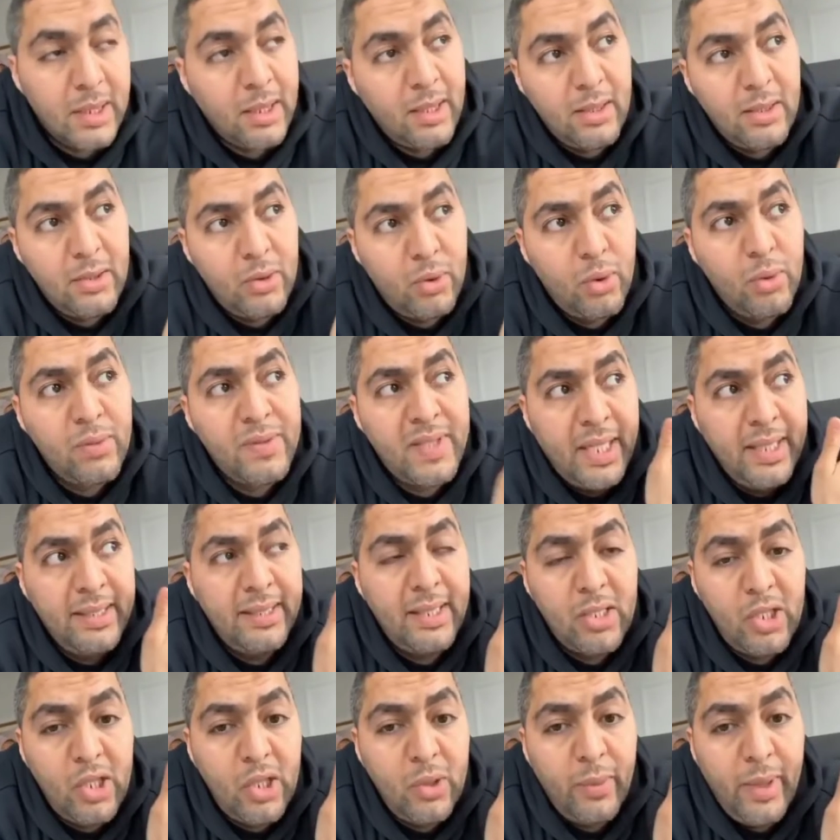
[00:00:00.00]
كدوز
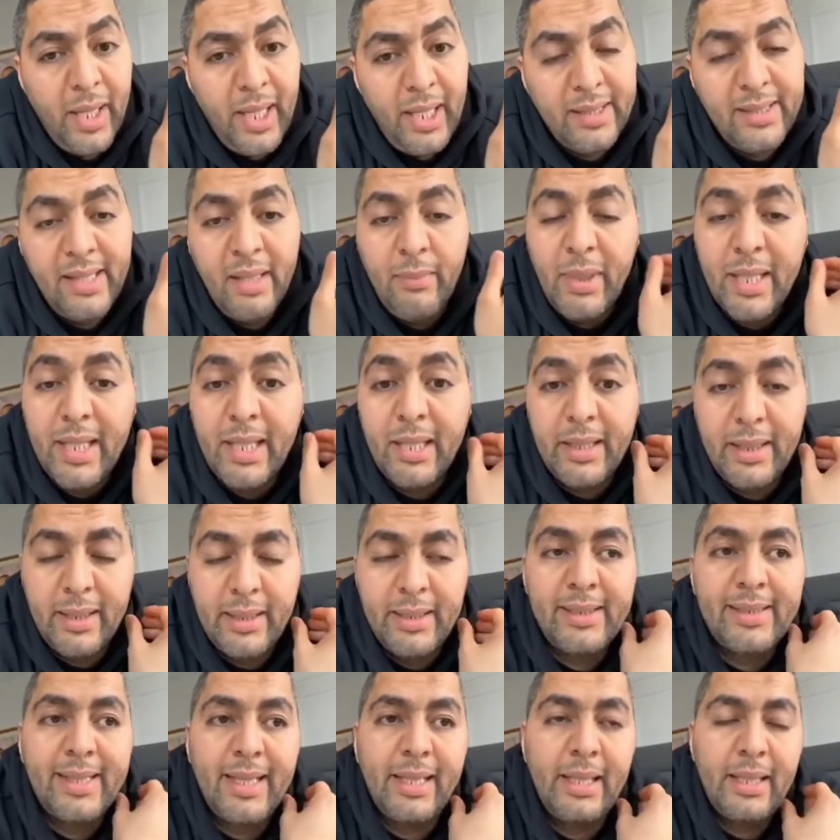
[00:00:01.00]
حدا شي واحد زعما
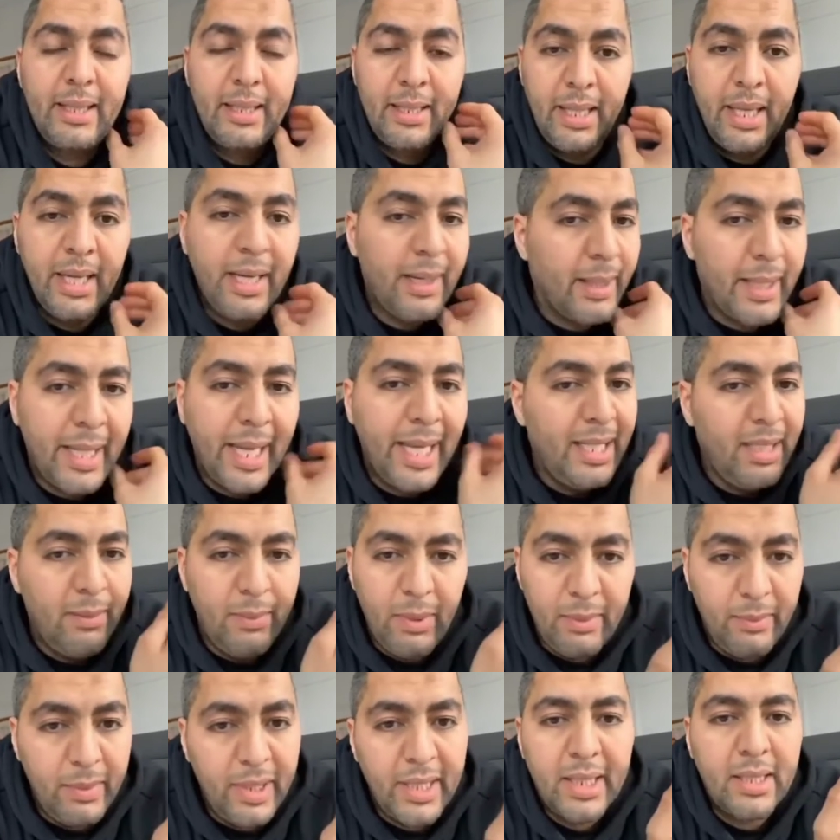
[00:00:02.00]
انت راه
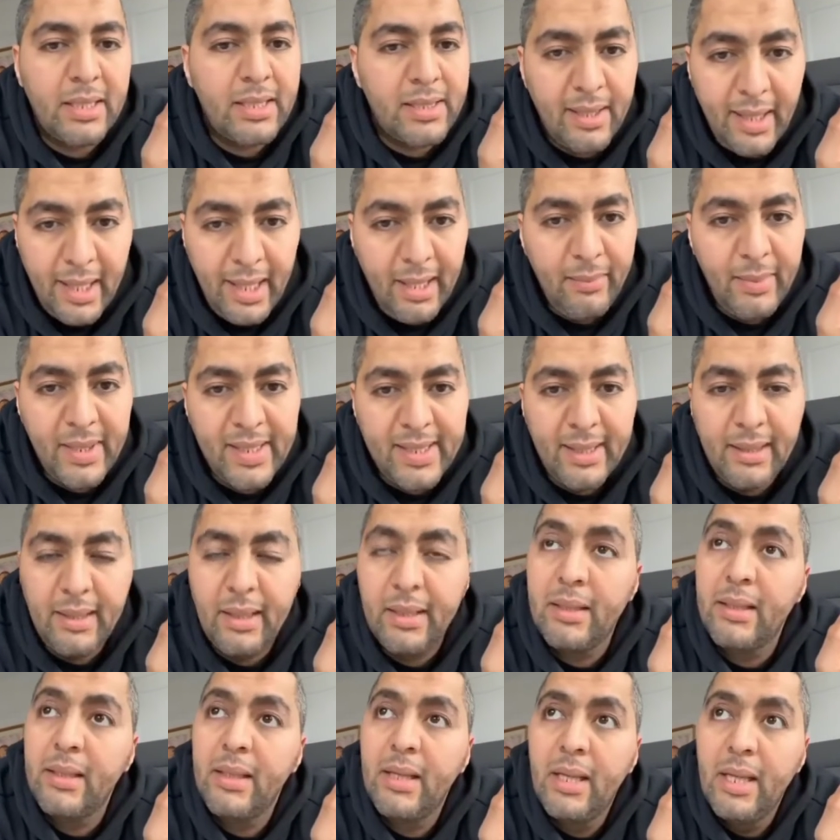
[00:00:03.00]
غالبا ملي كتشريها
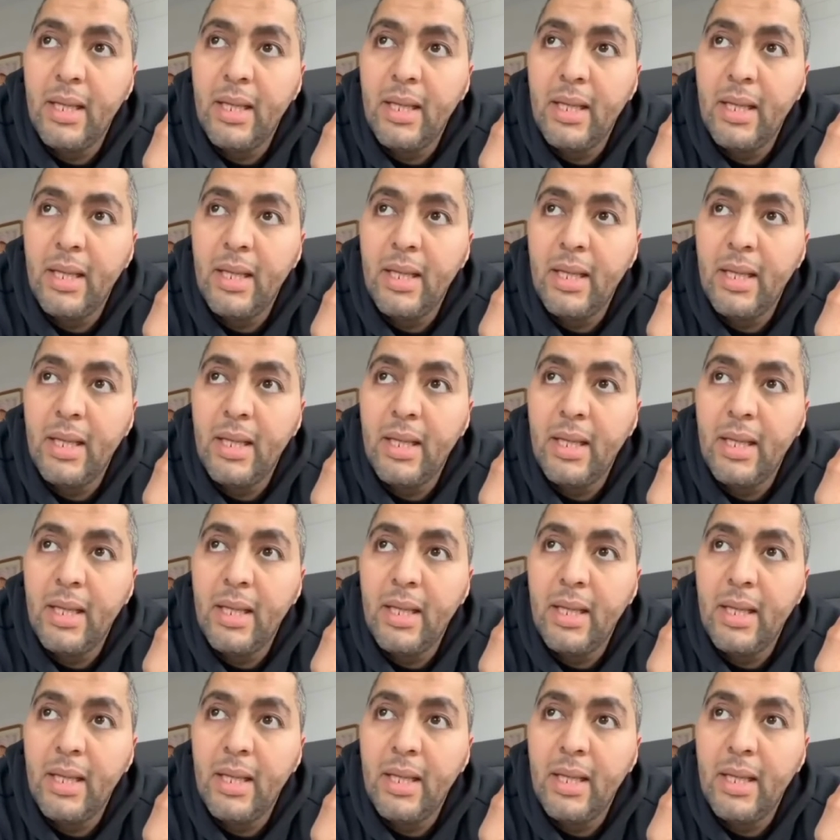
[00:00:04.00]
مثلا